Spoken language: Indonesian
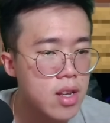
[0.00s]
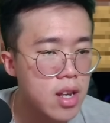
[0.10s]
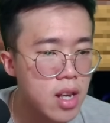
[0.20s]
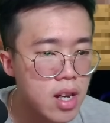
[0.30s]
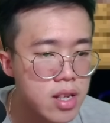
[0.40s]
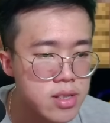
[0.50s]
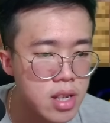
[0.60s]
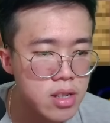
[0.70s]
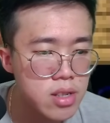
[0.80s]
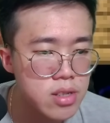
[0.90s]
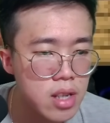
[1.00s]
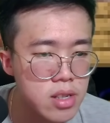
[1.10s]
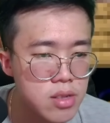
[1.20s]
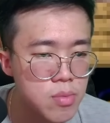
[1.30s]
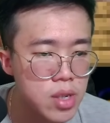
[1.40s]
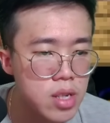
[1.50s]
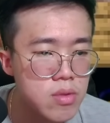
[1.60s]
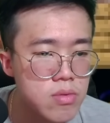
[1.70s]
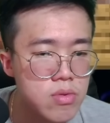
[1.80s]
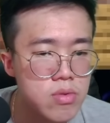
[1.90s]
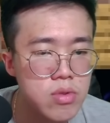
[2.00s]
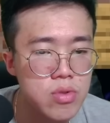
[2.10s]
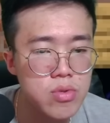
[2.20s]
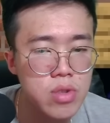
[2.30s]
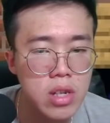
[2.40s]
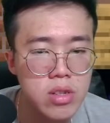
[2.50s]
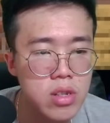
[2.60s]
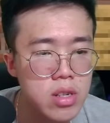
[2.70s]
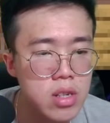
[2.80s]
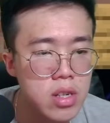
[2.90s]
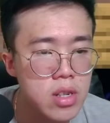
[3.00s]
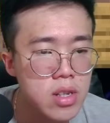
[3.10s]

Nah, catat, catat semuanya. Hmm, disuruh catat, dir.